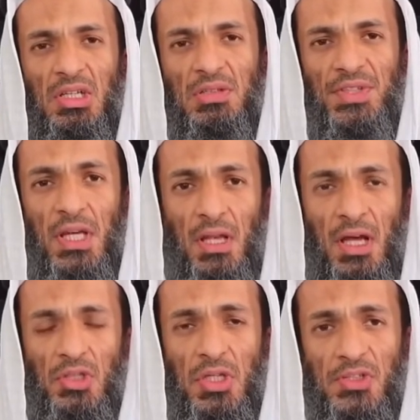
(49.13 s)

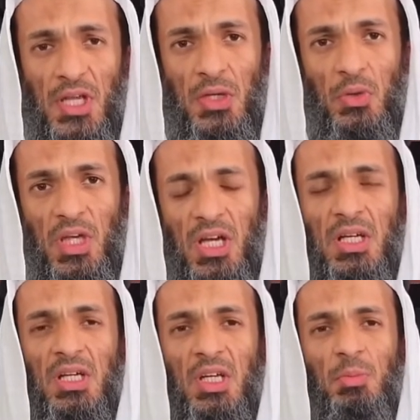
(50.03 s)
فيلهج
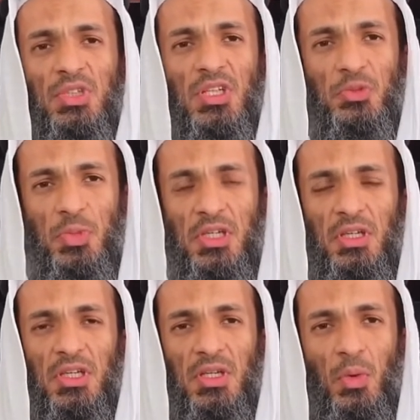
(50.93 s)
لسانك
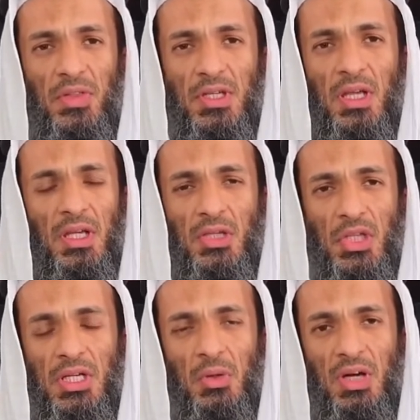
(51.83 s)
بتسبيحه وذكره
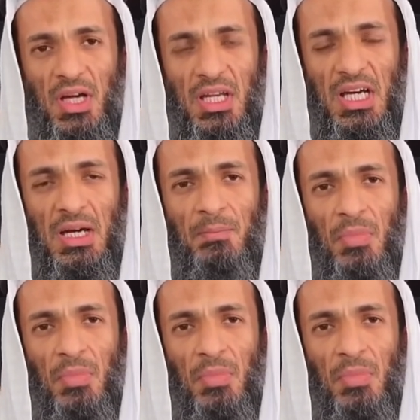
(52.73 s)
جل وعلا